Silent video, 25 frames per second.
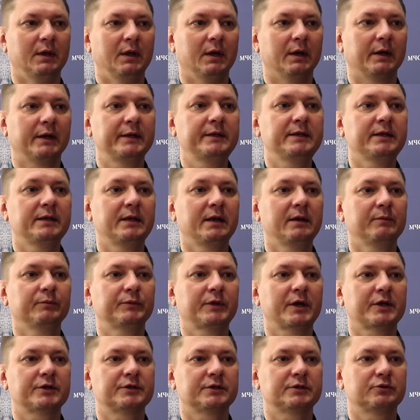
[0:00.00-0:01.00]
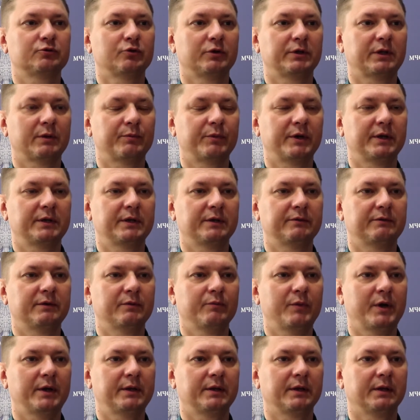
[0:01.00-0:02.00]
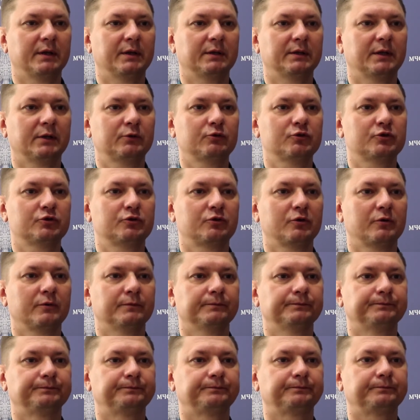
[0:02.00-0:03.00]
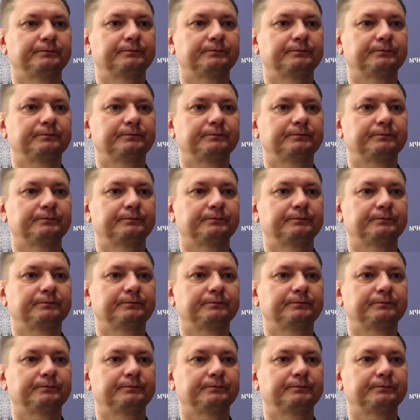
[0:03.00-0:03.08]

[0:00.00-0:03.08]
Родителям также стоит обратить внимание на то, что